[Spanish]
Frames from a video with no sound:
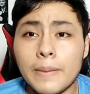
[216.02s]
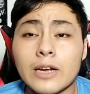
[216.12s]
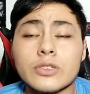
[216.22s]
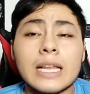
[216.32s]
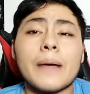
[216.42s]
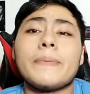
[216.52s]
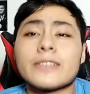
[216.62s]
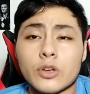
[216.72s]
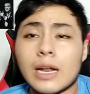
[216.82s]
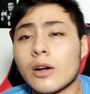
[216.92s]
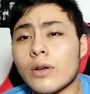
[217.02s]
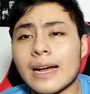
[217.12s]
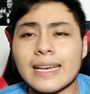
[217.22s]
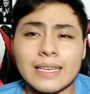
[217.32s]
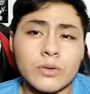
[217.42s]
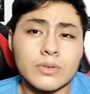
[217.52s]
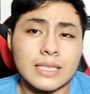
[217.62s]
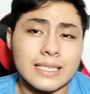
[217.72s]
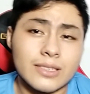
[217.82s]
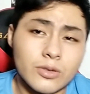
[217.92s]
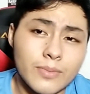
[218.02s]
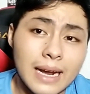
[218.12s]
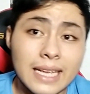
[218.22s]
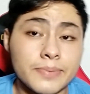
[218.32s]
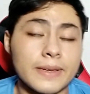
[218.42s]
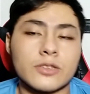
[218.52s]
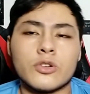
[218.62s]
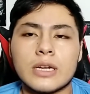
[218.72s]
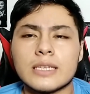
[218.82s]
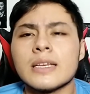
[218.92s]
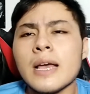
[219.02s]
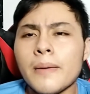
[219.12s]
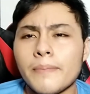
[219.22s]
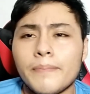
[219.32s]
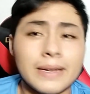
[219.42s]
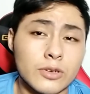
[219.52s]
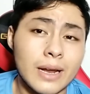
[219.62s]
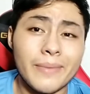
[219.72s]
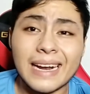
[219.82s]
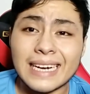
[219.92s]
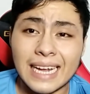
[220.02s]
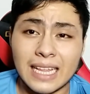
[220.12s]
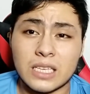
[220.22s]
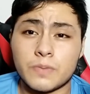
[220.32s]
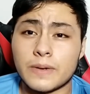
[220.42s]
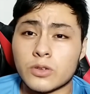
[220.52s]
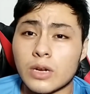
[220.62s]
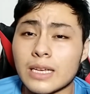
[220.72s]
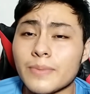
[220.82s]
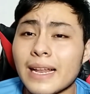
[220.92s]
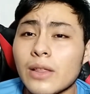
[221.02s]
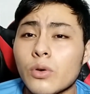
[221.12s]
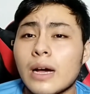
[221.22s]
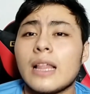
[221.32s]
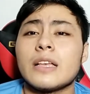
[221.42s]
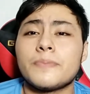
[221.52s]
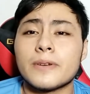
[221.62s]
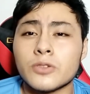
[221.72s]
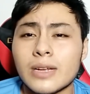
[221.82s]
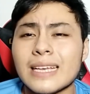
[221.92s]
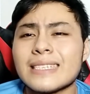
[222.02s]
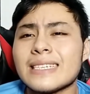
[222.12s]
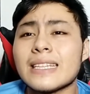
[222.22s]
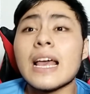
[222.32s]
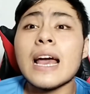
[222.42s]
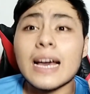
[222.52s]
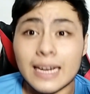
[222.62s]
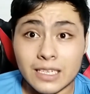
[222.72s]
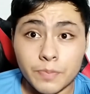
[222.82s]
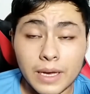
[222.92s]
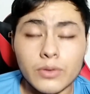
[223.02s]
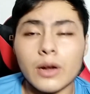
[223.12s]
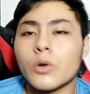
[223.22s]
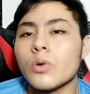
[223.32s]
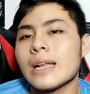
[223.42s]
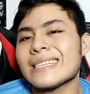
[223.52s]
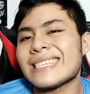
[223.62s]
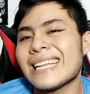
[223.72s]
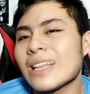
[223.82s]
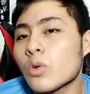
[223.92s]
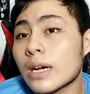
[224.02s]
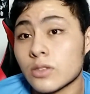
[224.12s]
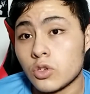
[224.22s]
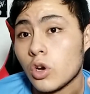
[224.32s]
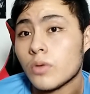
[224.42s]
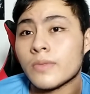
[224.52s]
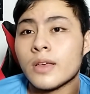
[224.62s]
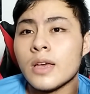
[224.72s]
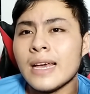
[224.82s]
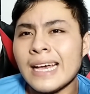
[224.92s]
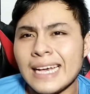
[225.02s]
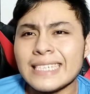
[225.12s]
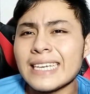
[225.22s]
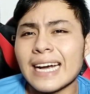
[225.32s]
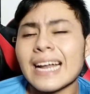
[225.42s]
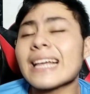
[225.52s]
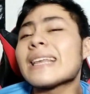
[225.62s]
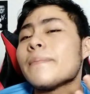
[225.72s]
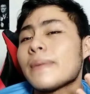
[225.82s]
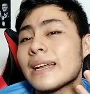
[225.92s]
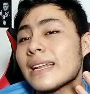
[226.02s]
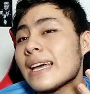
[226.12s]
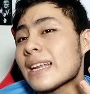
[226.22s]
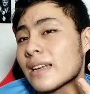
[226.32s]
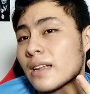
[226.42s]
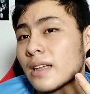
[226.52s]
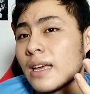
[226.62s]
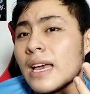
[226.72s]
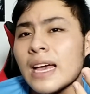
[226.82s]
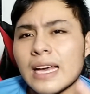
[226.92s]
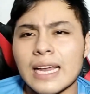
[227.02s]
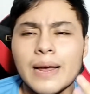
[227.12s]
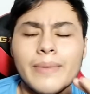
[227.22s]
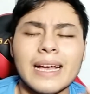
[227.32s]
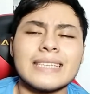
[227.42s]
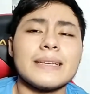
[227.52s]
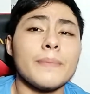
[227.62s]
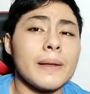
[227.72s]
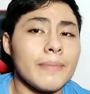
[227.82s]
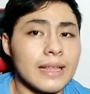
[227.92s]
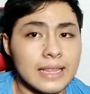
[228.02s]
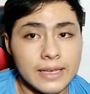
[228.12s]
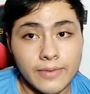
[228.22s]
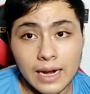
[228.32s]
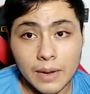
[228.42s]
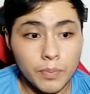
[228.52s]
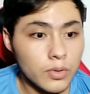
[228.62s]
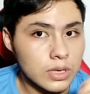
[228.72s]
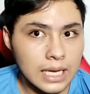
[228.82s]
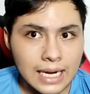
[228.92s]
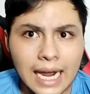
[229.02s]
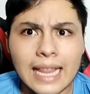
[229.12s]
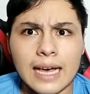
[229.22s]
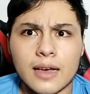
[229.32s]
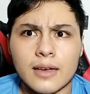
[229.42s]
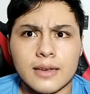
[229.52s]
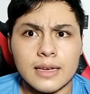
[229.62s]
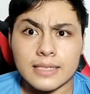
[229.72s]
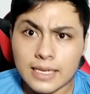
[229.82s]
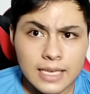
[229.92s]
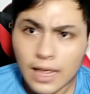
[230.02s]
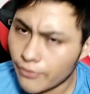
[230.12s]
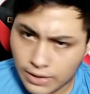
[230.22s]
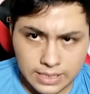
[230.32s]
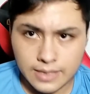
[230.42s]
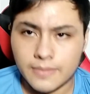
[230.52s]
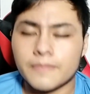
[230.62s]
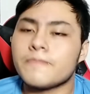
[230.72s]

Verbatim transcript: Pero si las personas con las que te juntas son malas personas, personas malcriadas, personas mal educadas personas sin respeto alguna, sin educación y sin ganas de emprender, Créeme que simplemente van a aportar nada. Es así de fácil.